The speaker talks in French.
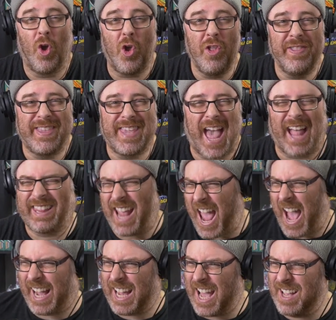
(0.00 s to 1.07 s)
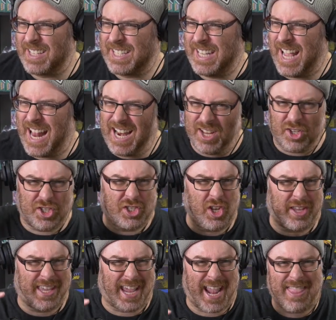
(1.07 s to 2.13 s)
une carte arc-en-ciel
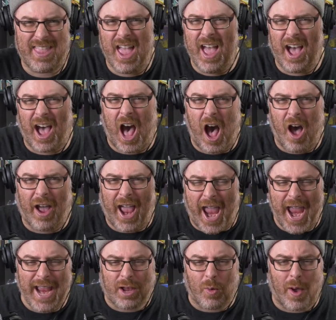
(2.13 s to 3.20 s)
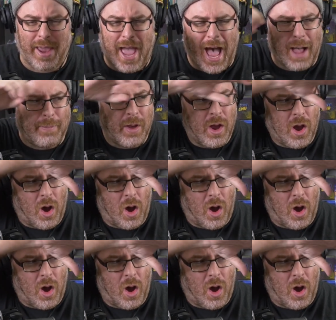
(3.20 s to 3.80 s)
secrète, rare, incroyable.